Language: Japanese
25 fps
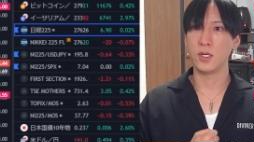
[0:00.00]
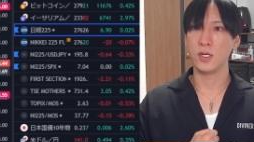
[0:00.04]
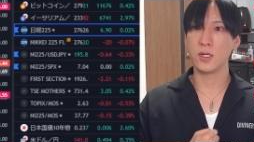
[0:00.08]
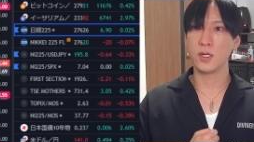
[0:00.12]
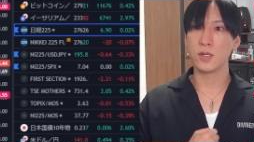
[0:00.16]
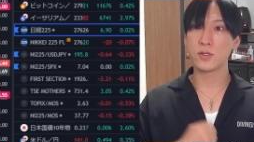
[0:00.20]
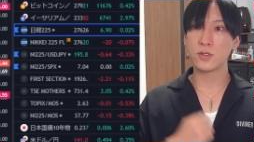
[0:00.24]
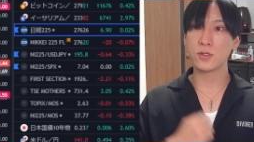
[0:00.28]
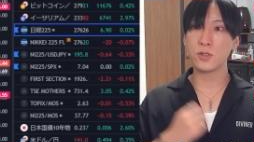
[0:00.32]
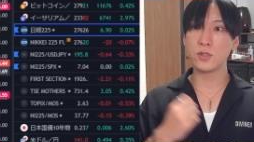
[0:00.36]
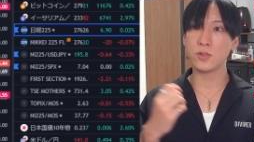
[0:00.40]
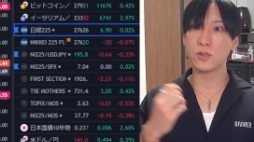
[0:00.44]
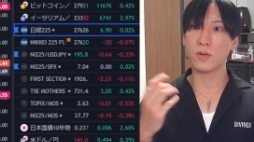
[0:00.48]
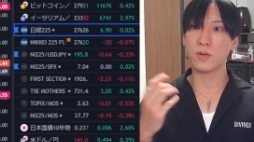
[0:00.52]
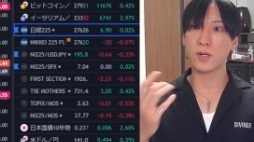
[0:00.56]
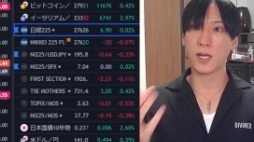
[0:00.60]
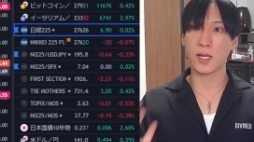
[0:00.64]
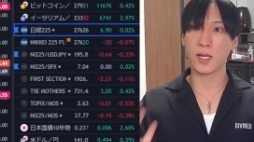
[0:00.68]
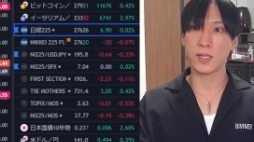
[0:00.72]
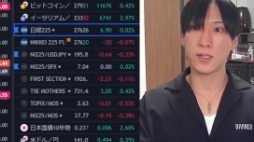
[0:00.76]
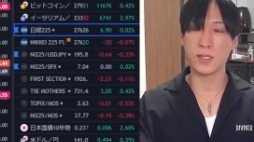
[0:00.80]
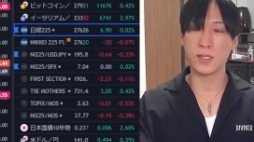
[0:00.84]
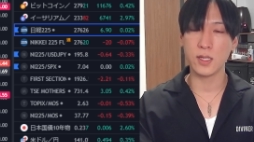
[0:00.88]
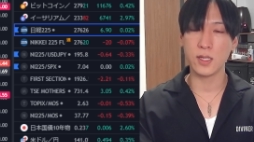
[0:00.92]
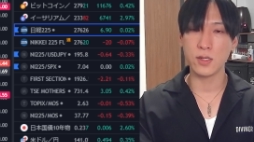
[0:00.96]
通常買っ
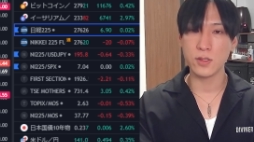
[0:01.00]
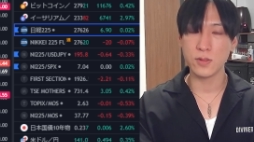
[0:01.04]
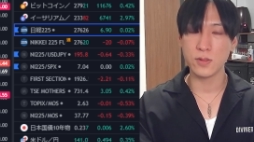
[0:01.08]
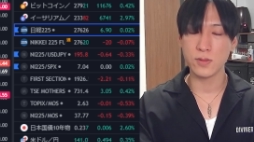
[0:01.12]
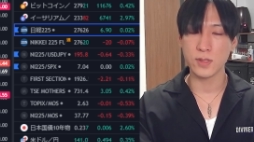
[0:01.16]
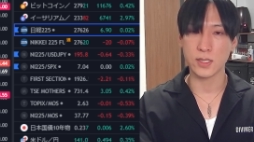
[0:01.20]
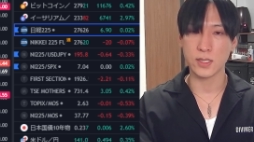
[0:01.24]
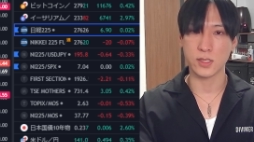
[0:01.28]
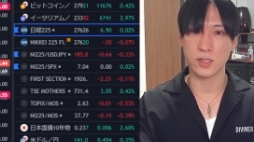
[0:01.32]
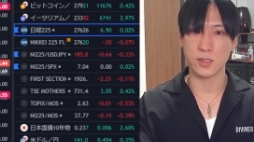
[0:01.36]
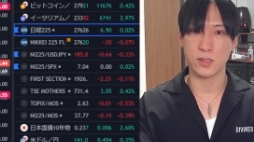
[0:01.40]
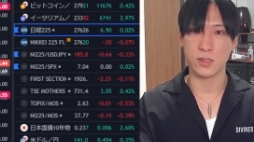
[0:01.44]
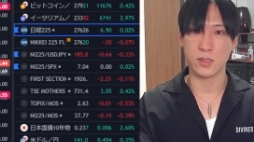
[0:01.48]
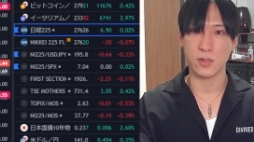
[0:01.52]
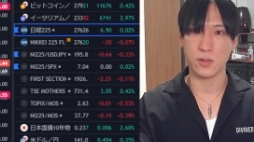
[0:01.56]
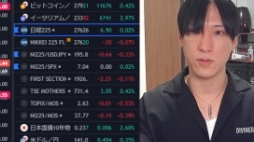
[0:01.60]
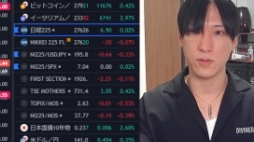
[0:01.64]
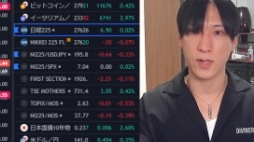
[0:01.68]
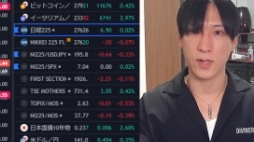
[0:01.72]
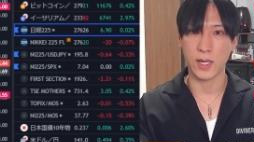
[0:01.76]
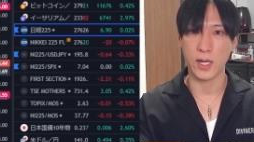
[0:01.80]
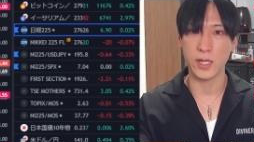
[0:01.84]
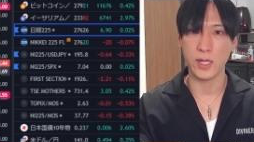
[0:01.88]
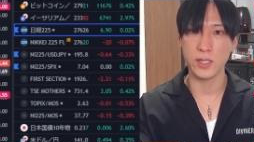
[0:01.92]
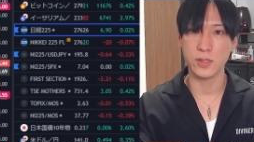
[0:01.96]
てる人たちっていうのは
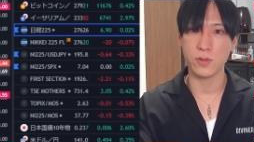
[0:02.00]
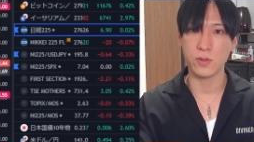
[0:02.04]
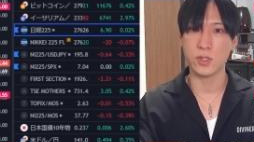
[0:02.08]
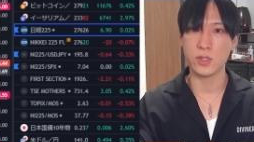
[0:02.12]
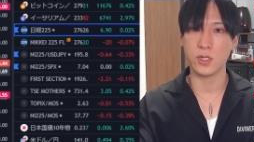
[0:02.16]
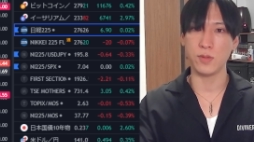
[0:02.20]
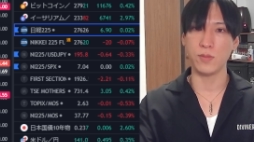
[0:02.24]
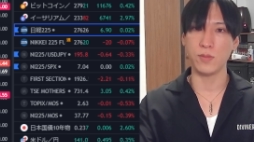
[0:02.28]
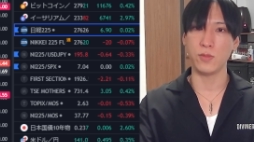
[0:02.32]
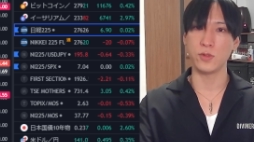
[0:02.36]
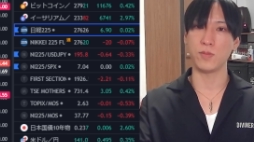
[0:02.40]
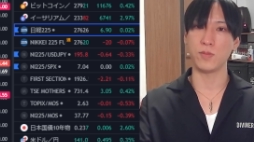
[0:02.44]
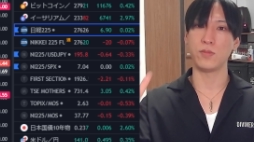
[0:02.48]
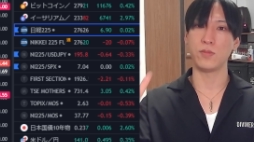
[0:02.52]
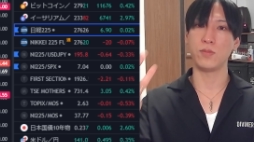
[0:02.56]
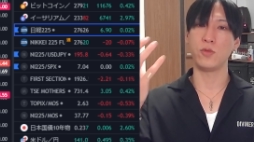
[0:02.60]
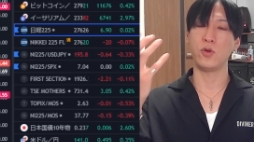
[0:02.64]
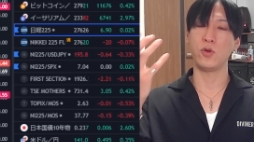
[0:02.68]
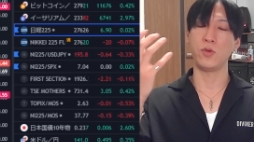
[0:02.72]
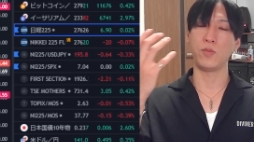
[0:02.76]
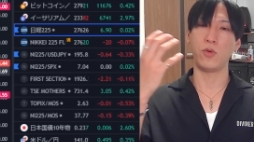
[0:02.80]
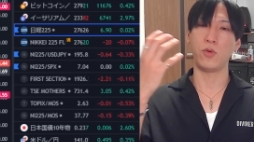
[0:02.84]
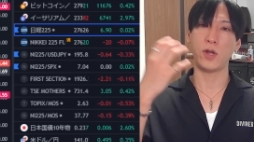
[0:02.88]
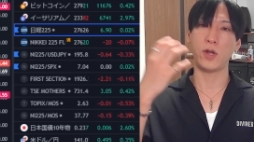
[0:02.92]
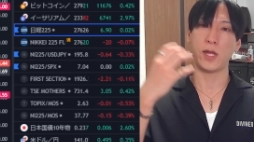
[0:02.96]
配当金を
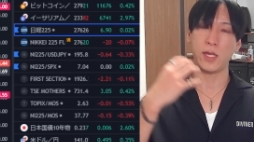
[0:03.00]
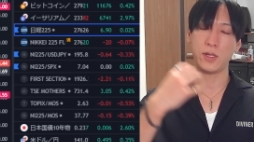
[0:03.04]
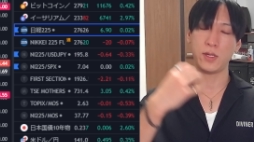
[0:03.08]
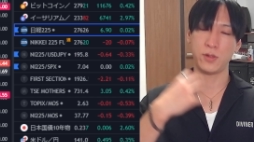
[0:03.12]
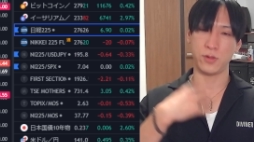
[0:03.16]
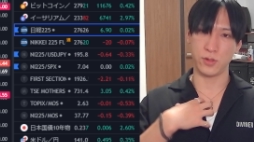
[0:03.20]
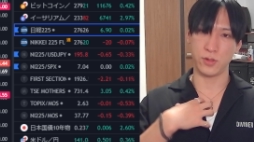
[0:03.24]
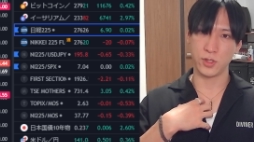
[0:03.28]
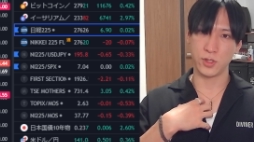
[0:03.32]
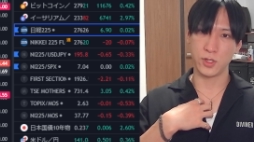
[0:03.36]
もらえる、